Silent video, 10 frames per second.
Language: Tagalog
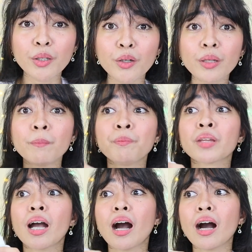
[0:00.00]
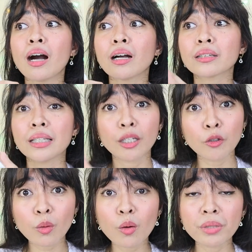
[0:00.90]
yon ang
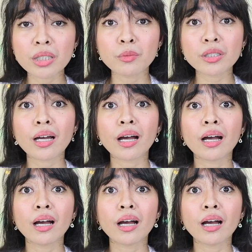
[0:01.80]
tinanong ko mismo sa